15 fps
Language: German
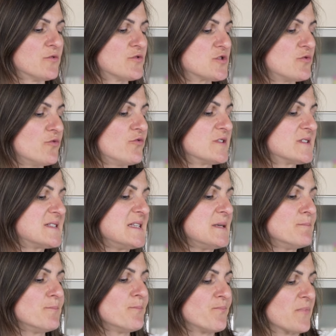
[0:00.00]
auf Stufe
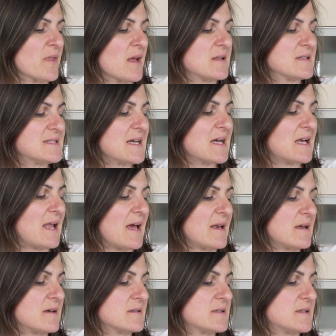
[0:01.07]
7
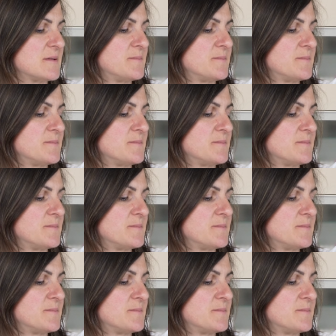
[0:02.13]
zerkleinert.